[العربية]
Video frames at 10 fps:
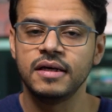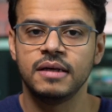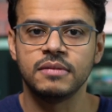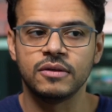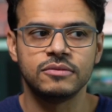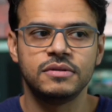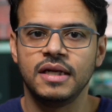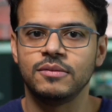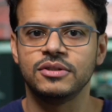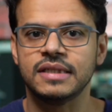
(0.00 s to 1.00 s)
اما لو
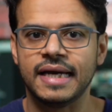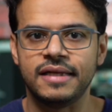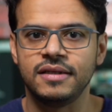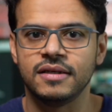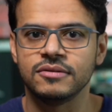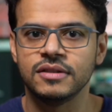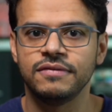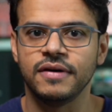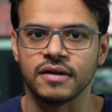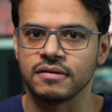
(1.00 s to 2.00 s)
تلعب اشياء عاديه وش
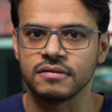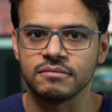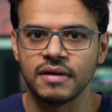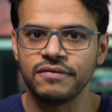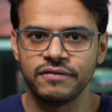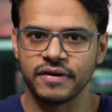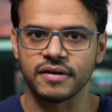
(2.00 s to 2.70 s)
الفرق ما في فرق